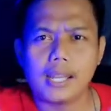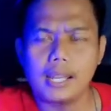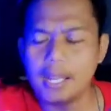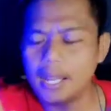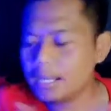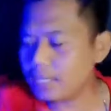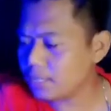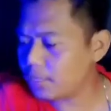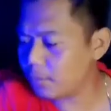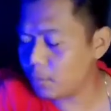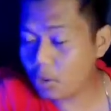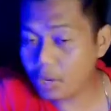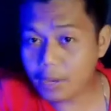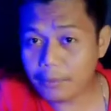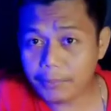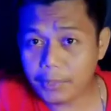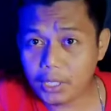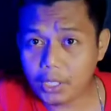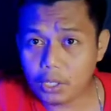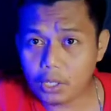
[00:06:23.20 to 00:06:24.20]
dan
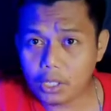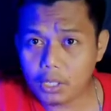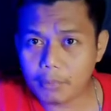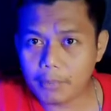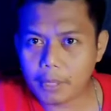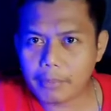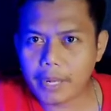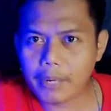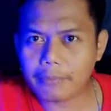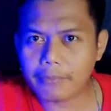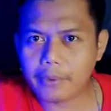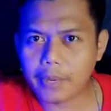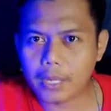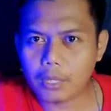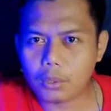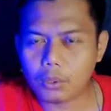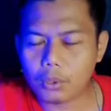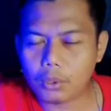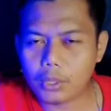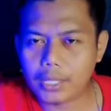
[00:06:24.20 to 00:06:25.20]
semoga video ini
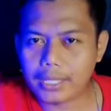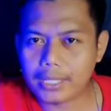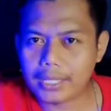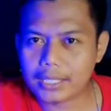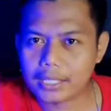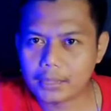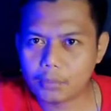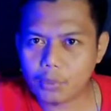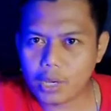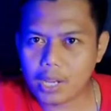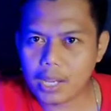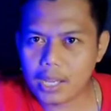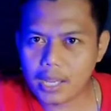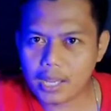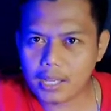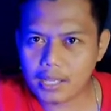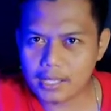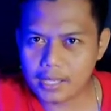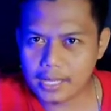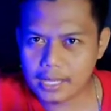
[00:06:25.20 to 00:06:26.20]
bermanfaat untuk kita
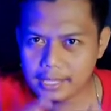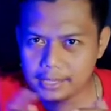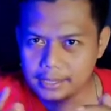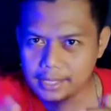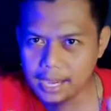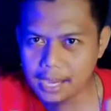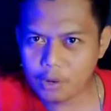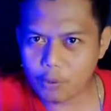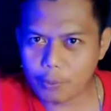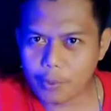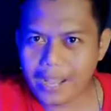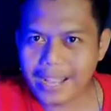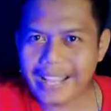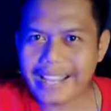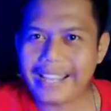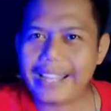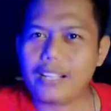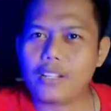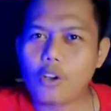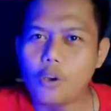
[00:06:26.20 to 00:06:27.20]
semua jangan lupa
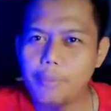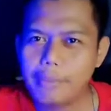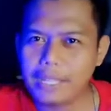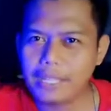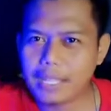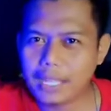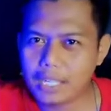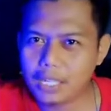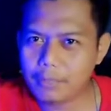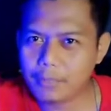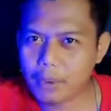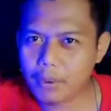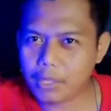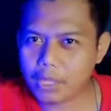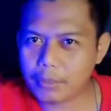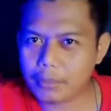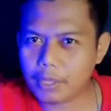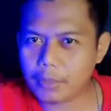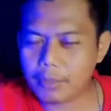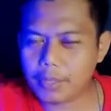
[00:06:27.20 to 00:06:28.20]
kalian komentar di
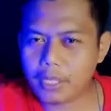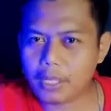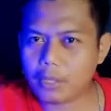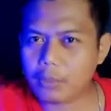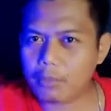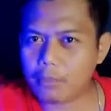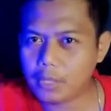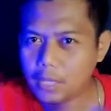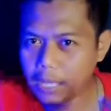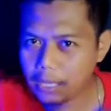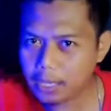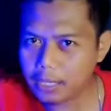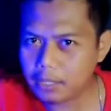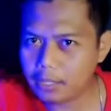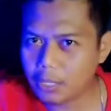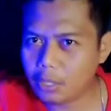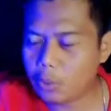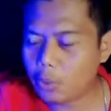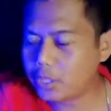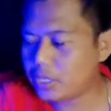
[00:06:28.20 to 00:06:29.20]
bawah teman-teman
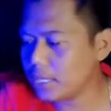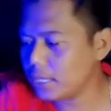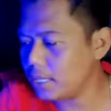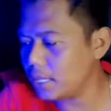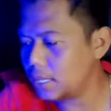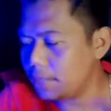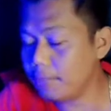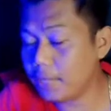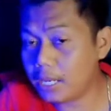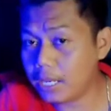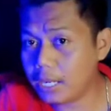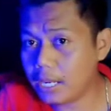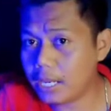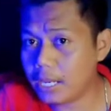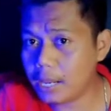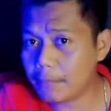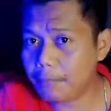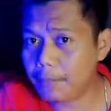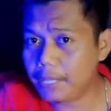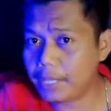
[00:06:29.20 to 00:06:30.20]
kalian request aja
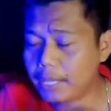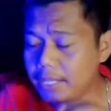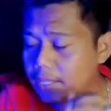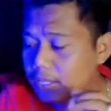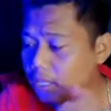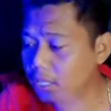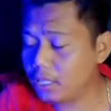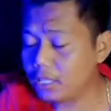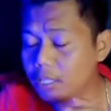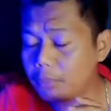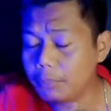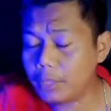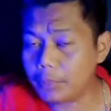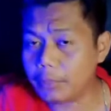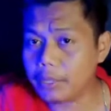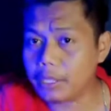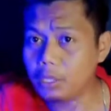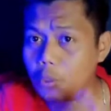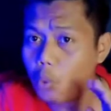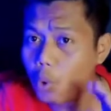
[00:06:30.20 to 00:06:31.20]
mengenai aplikasi ini
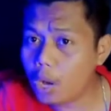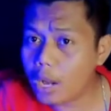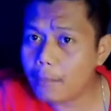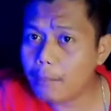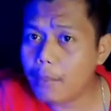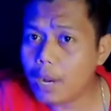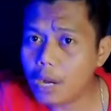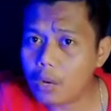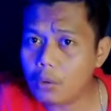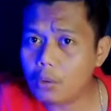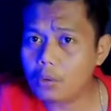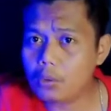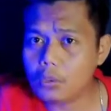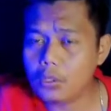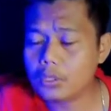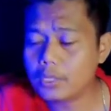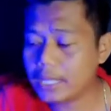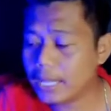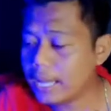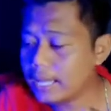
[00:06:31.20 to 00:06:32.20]
teman-teman gua mau
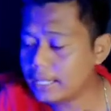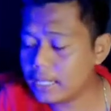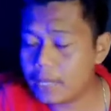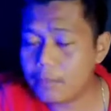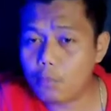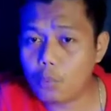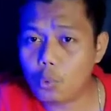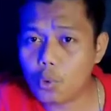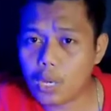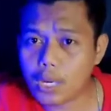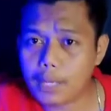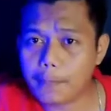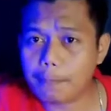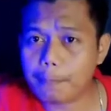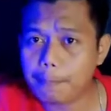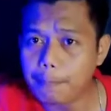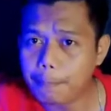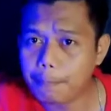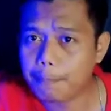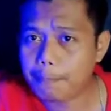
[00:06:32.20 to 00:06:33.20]
sengaja buat
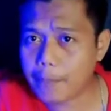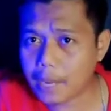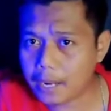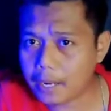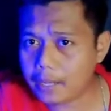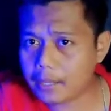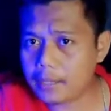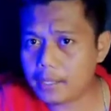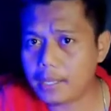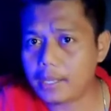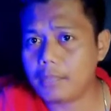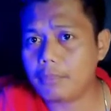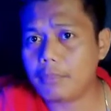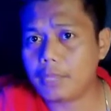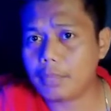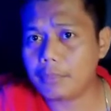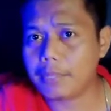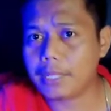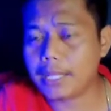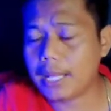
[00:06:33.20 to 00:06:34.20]
partnya
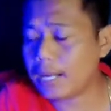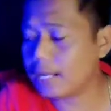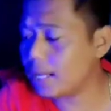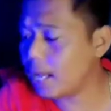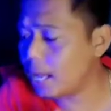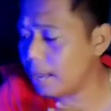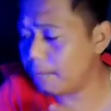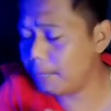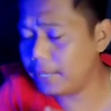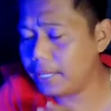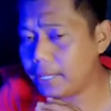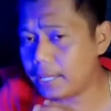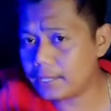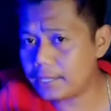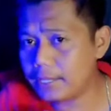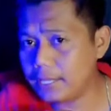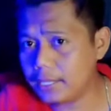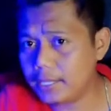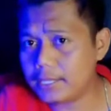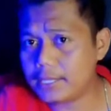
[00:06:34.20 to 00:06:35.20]
teman-teman karena
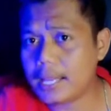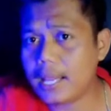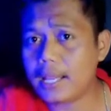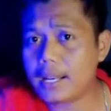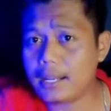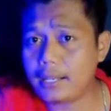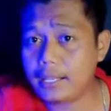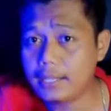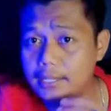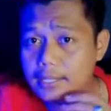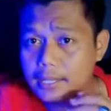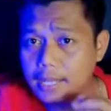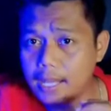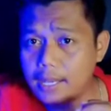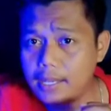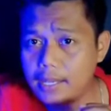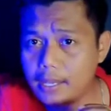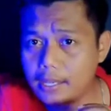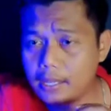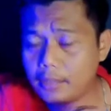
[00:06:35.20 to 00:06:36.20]
aplikasi ini sangat legit
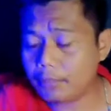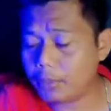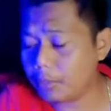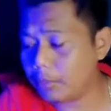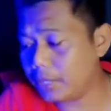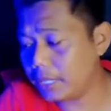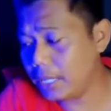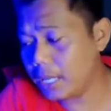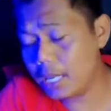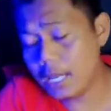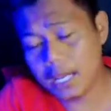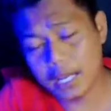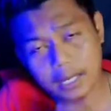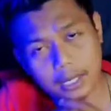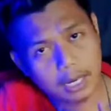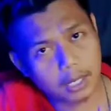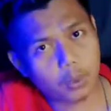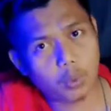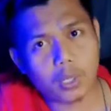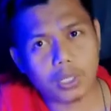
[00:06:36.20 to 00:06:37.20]
sekali ya teman-teman
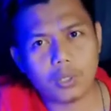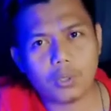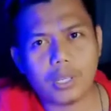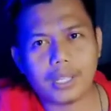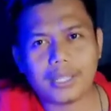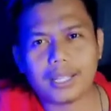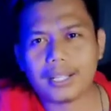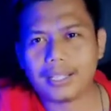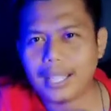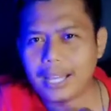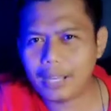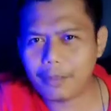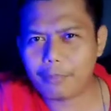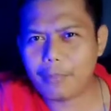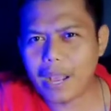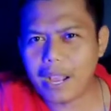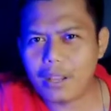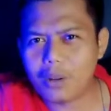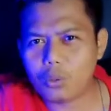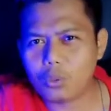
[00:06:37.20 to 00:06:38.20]
dan gua juga tertarik
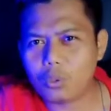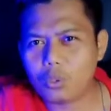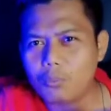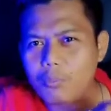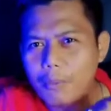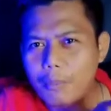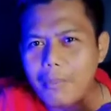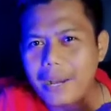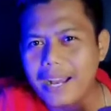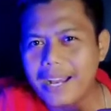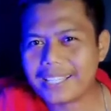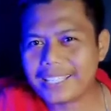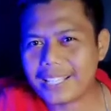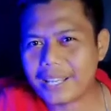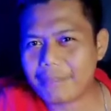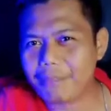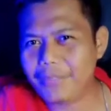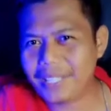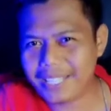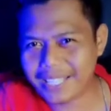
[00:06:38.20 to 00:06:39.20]
banget untuk
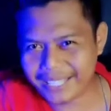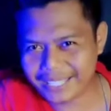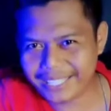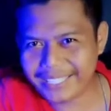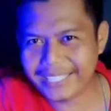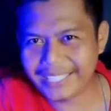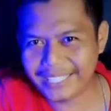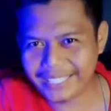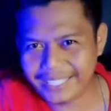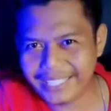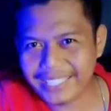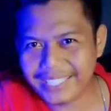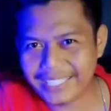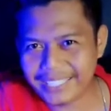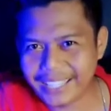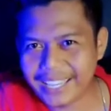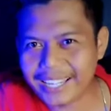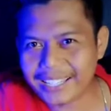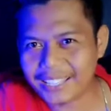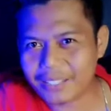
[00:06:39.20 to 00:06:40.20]
membahas aplikasi
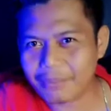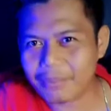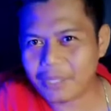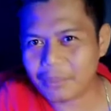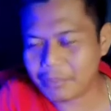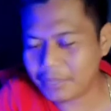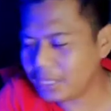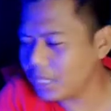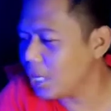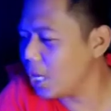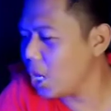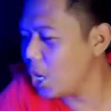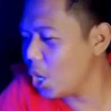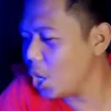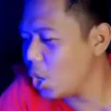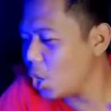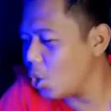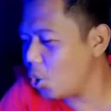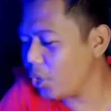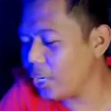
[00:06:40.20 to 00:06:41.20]
ini ya teman-teman
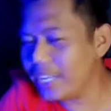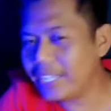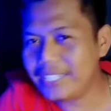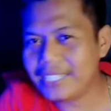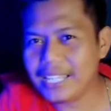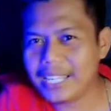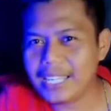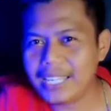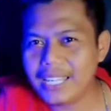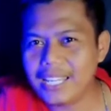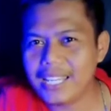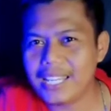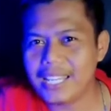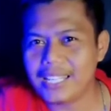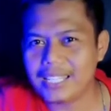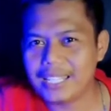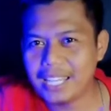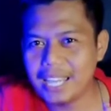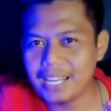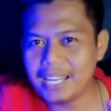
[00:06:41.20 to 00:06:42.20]
Oke jadi
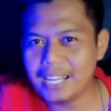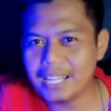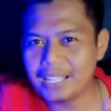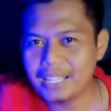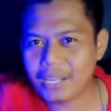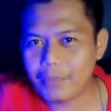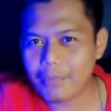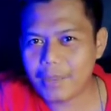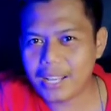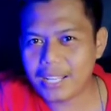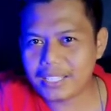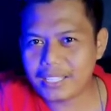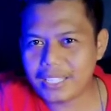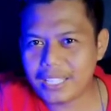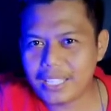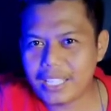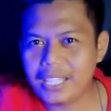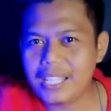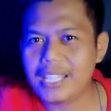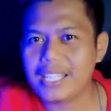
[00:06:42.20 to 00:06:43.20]
sekian dan terima
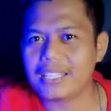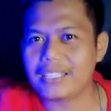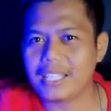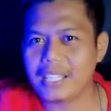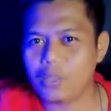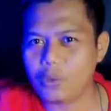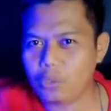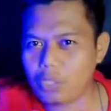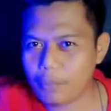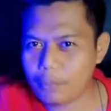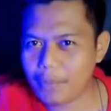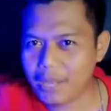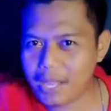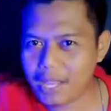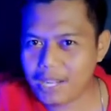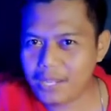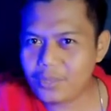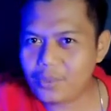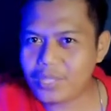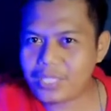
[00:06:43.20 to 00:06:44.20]
kasih saya
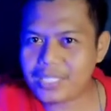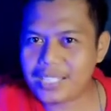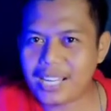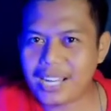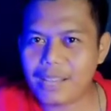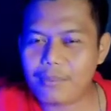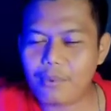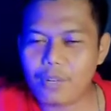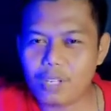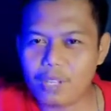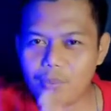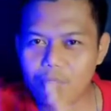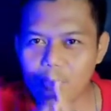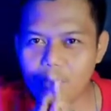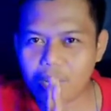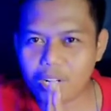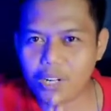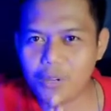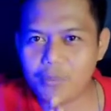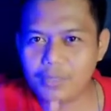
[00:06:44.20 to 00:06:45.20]
ucapkan wassalamualaikum
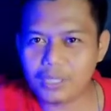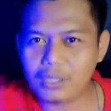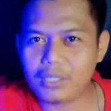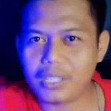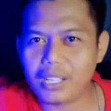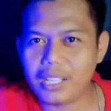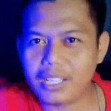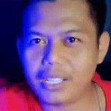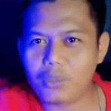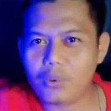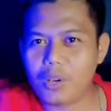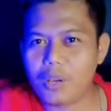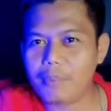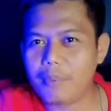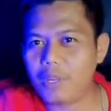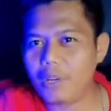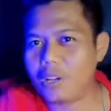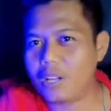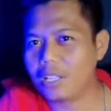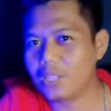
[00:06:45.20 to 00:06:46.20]
warahmatullahi
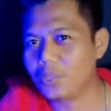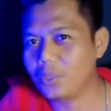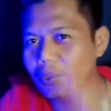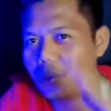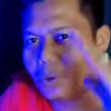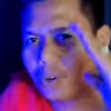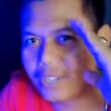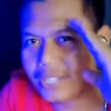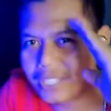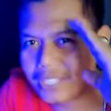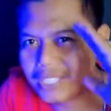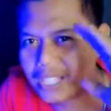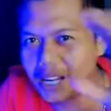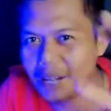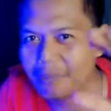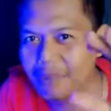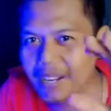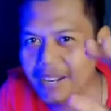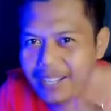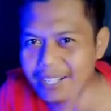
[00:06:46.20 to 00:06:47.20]
wabarakatuh Oke
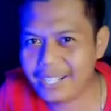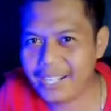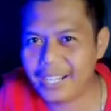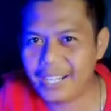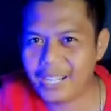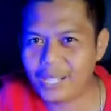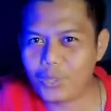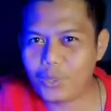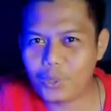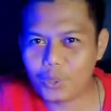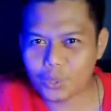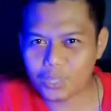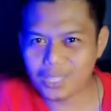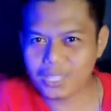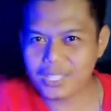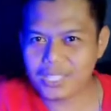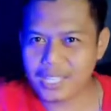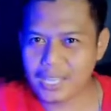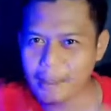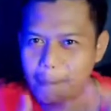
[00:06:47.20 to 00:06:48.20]
salam hangat dari Kukut
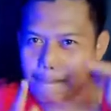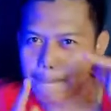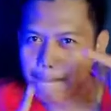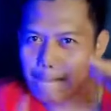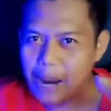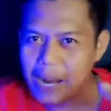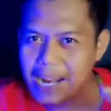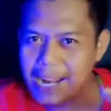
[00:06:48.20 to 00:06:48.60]
Izzy